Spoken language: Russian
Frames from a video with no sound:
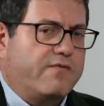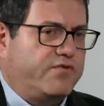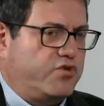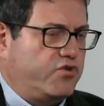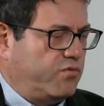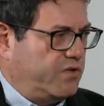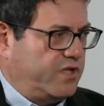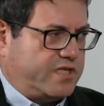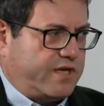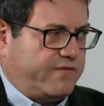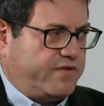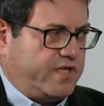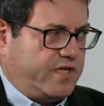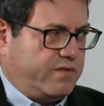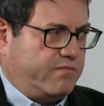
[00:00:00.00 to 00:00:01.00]
все было
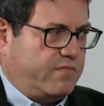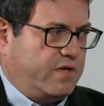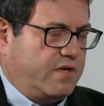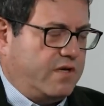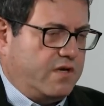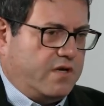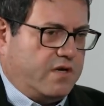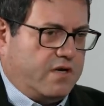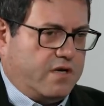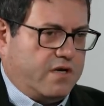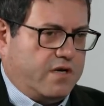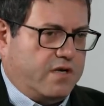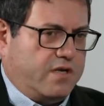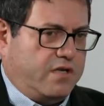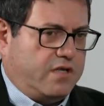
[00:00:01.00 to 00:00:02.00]
совсем
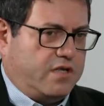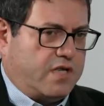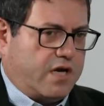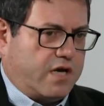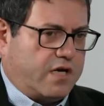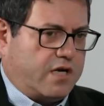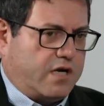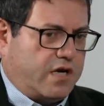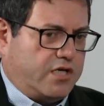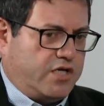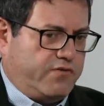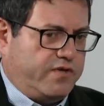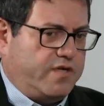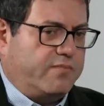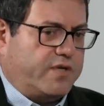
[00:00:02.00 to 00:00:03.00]
а, не так
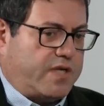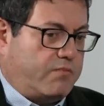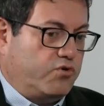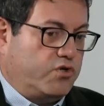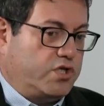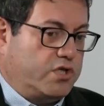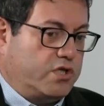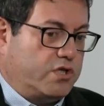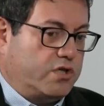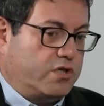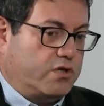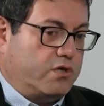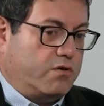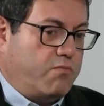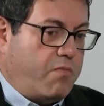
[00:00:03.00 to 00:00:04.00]
очевидно, потому
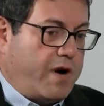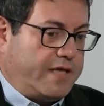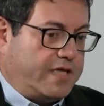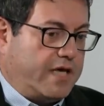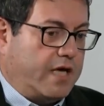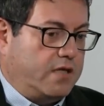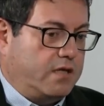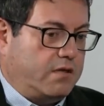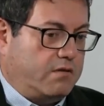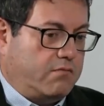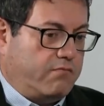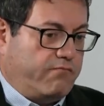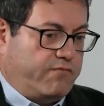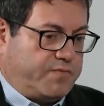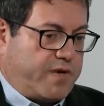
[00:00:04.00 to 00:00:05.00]
что Майдан
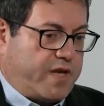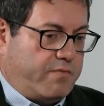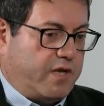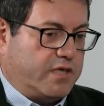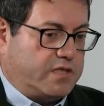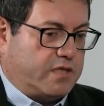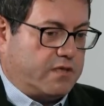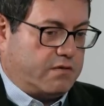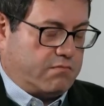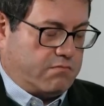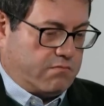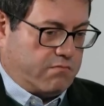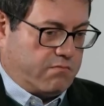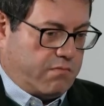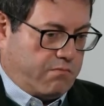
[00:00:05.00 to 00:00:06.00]
воспринимался
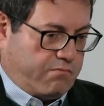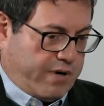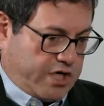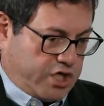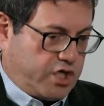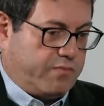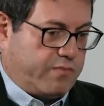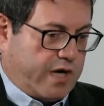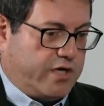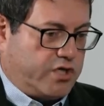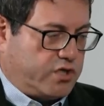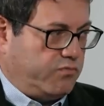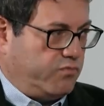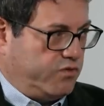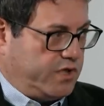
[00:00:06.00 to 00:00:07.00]
большим
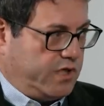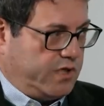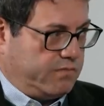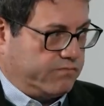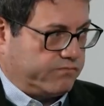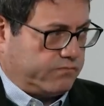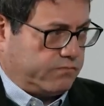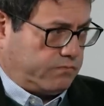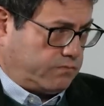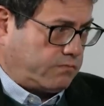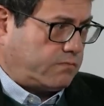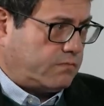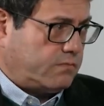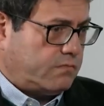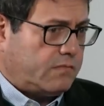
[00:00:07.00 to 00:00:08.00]
количеством людей
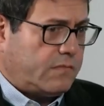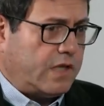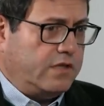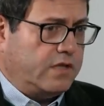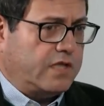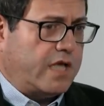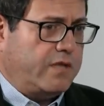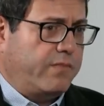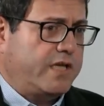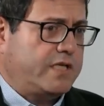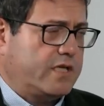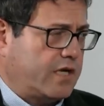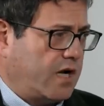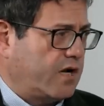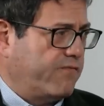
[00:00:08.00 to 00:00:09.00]
в
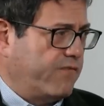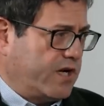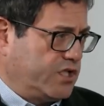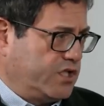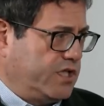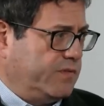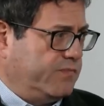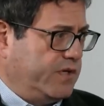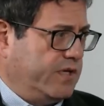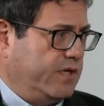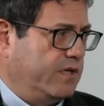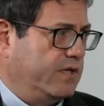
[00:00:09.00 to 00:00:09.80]
Донбассе как враждебное.